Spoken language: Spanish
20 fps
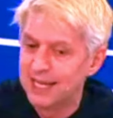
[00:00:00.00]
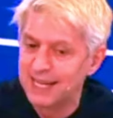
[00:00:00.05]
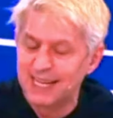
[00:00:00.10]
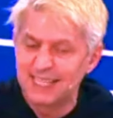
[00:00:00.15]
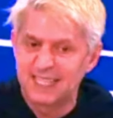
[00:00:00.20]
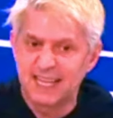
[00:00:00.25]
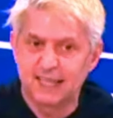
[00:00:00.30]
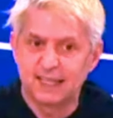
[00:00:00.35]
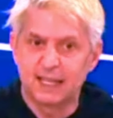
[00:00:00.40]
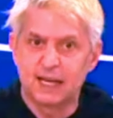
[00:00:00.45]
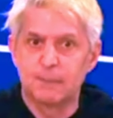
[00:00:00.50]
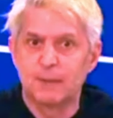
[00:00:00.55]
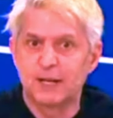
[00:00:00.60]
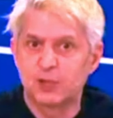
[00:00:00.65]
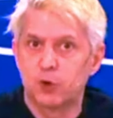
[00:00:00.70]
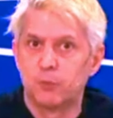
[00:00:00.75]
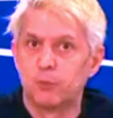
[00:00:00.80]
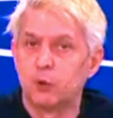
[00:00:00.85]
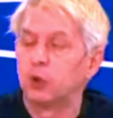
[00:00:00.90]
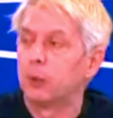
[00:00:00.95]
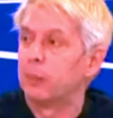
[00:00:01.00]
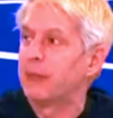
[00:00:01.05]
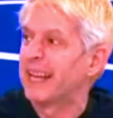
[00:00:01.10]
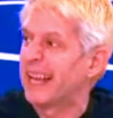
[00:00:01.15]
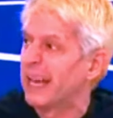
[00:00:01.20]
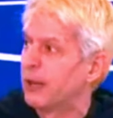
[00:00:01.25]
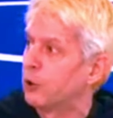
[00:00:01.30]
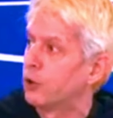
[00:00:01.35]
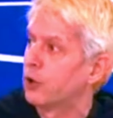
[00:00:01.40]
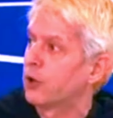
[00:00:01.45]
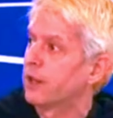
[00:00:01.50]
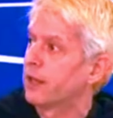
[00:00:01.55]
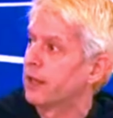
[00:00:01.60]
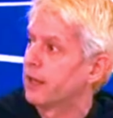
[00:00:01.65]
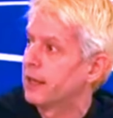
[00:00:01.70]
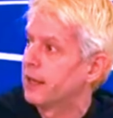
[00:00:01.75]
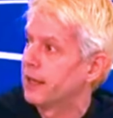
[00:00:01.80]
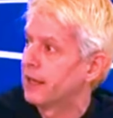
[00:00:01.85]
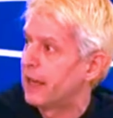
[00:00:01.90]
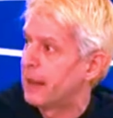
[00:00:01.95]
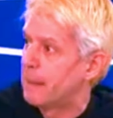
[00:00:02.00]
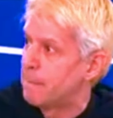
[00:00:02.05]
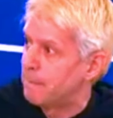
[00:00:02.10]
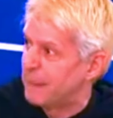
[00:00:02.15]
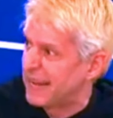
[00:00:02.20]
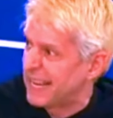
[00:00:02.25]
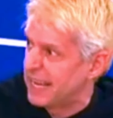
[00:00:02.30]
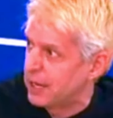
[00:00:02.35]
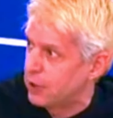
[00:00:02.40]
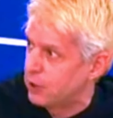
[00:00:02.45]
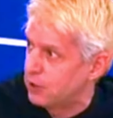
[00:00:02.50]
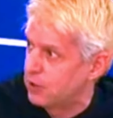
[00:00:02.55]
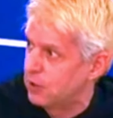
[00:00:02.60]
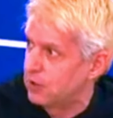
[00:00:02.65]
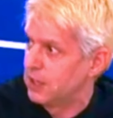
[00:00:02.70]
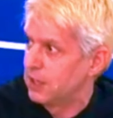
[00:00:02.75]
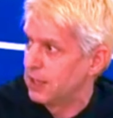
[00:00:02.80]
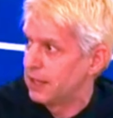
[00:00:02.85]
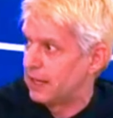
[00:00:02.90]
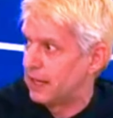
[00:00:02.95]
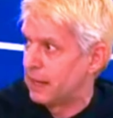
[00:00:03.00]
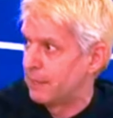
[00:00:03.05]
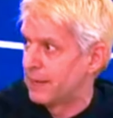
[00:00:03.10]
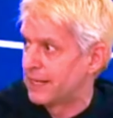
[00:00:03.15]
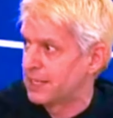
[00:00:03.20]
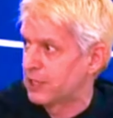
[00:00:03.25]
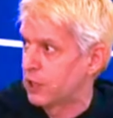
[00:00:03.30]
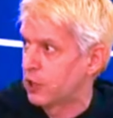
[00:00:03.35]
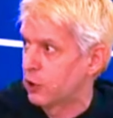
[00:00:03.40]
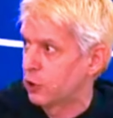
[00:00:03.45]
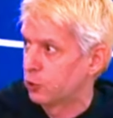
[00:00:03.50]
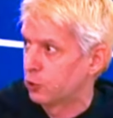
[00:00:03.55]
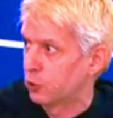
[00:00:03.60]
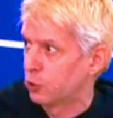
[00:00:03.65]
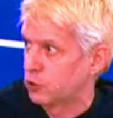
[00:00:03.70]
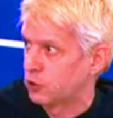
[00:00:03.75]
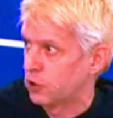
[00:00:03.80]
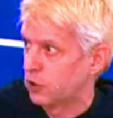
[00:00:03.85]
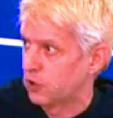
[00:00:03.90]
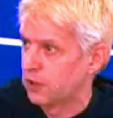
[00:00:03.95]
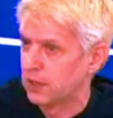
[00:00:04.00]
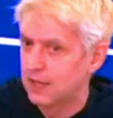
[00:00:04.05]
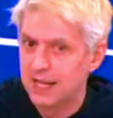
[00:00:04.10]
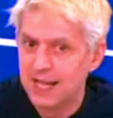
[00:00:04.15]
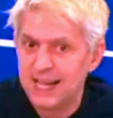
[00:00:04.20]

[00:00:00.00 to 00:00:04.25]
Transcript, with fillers: es el que tiene mayor multiplicador de empleo, la inversión en construcción.